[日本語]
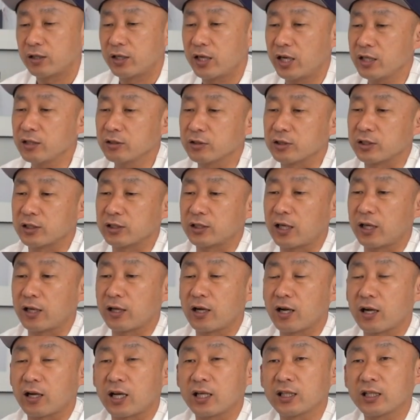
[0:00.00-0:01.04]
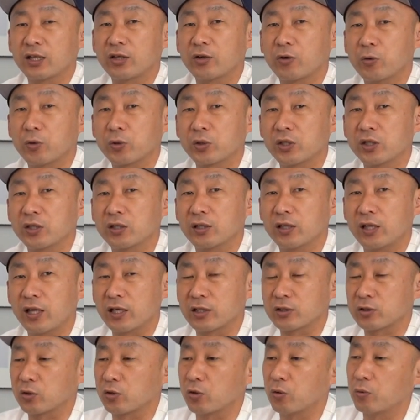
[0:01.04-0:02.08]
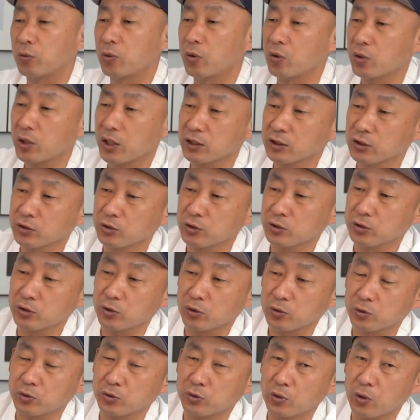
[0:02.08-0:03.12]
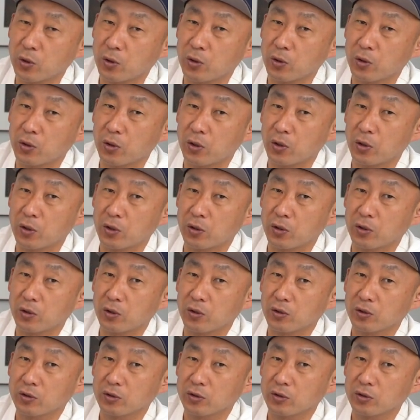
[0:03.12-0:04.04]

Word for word: レンズ自体がかなり大きいんで、そのフォーカスの駆動